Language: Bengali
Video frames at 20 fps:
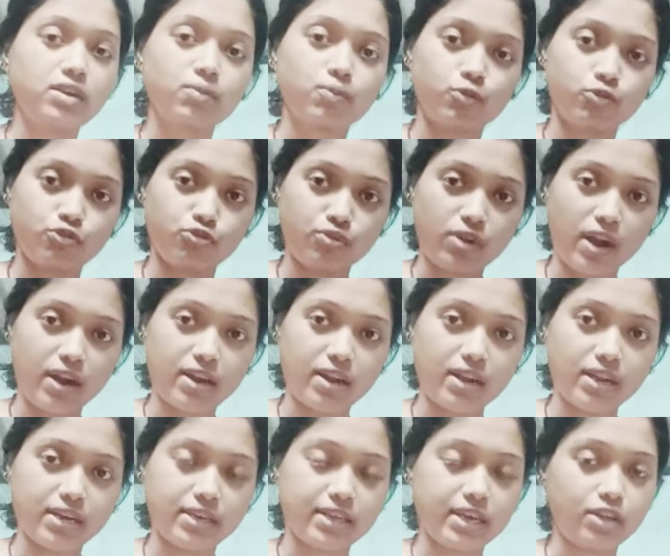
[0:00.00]
প্রচুর ঠান্ডা
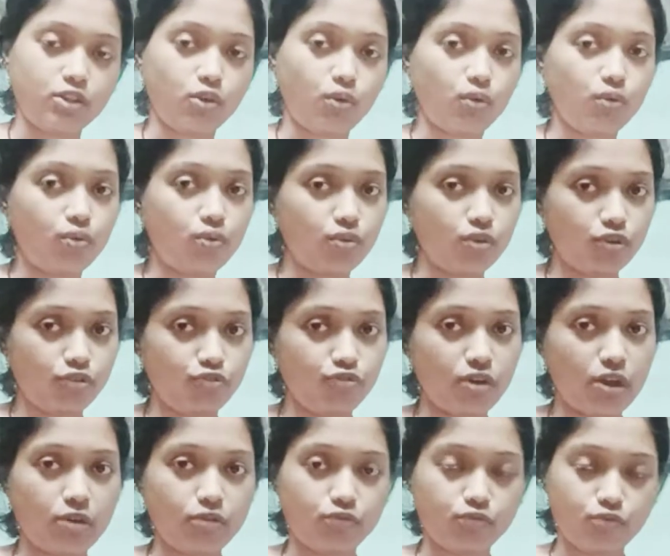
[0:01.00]
লেগে যায় তখন অন্য কিছু
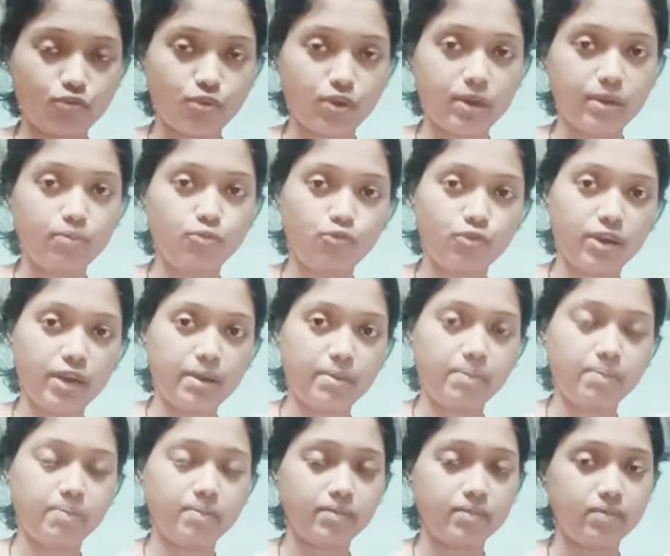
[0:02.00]
না ইউজ করে বুকে
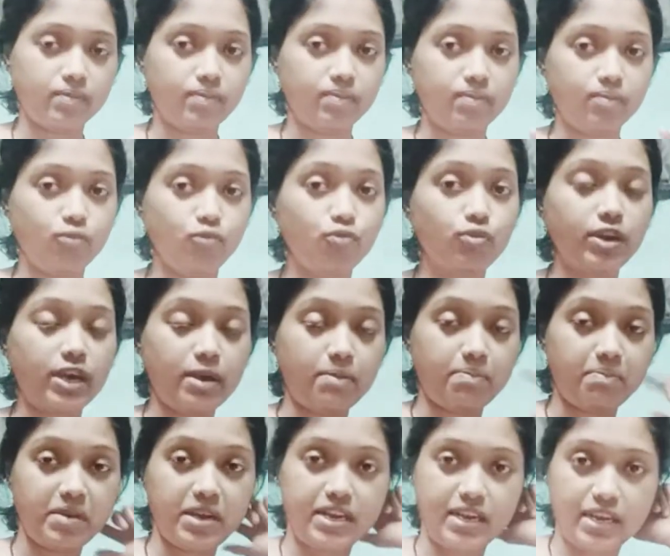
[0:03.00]
বুকে
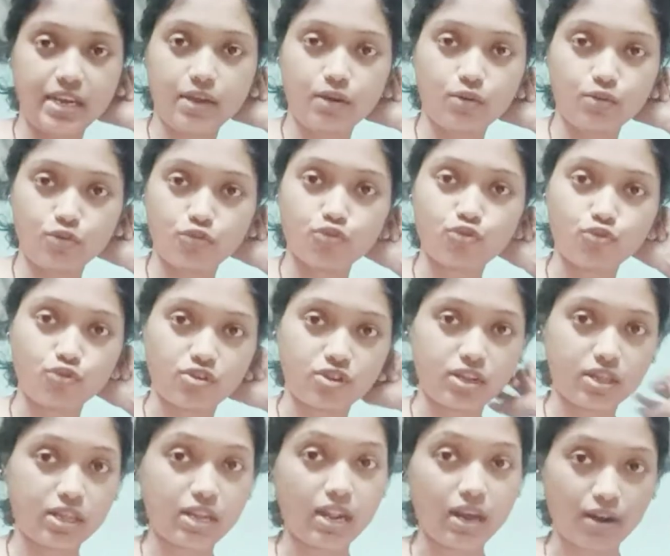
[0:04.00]
পিঠে এগুলো তো সর্ষের
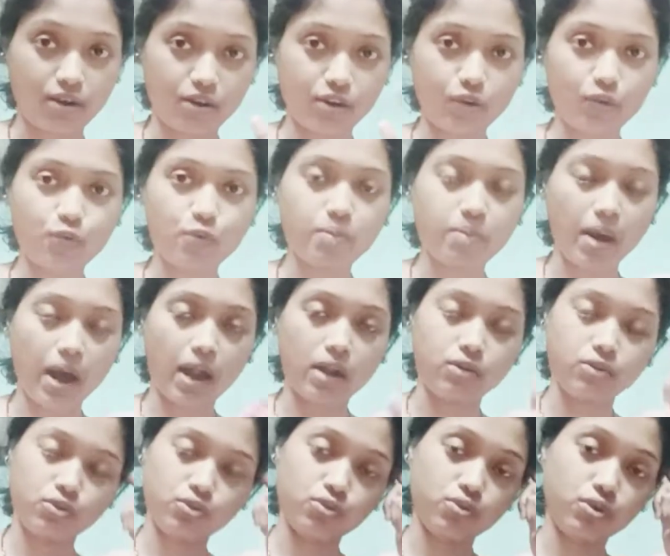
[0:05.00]
তেল লাগানোটা খুব ভালো
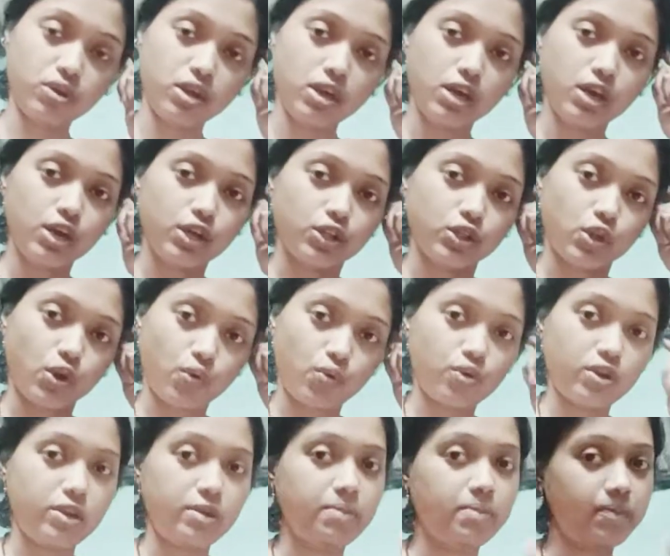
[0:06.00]
তো
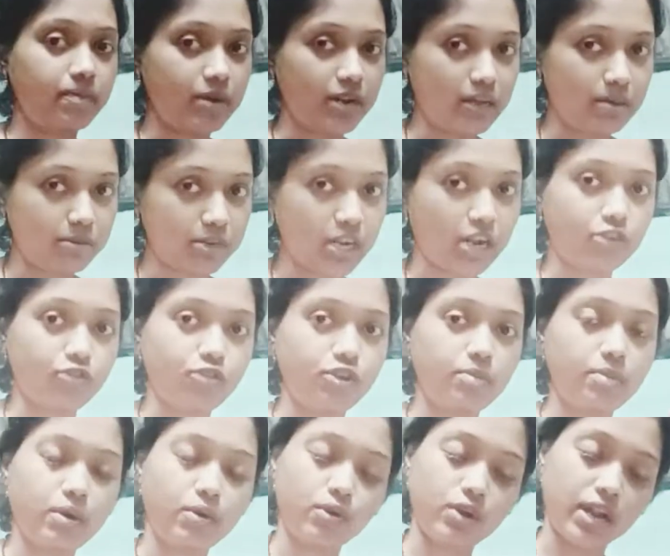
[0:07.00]
তখনই মানে আমার শাশুড়ি
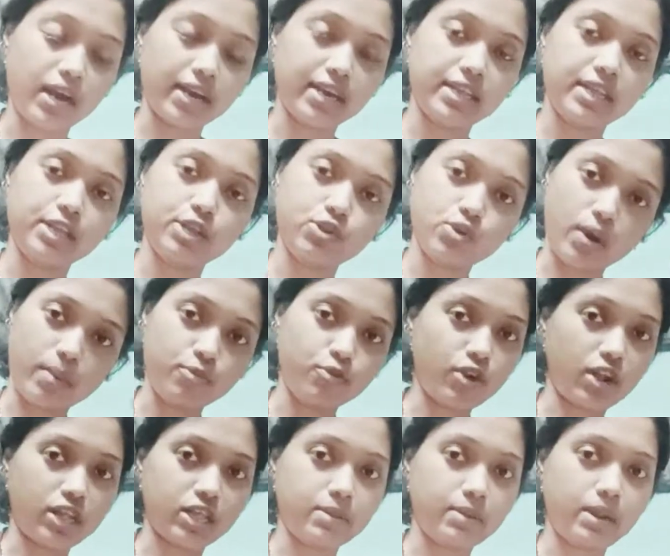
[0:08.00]
মা ওর লাগিয়ে দিত আমিও
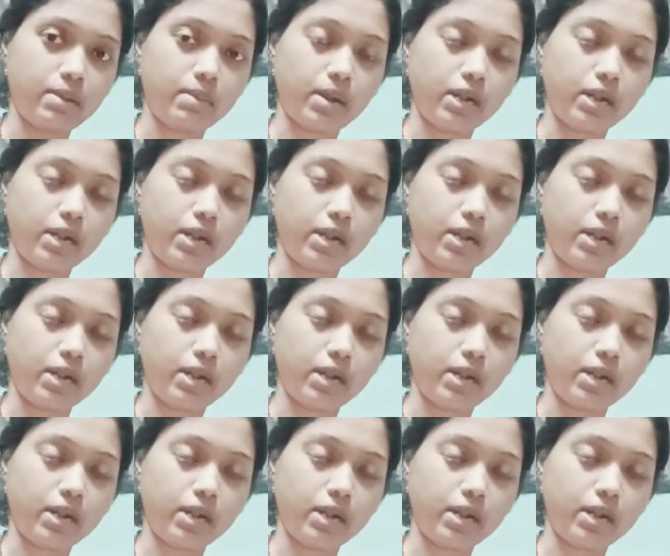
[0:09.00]
রাত্রেবেলা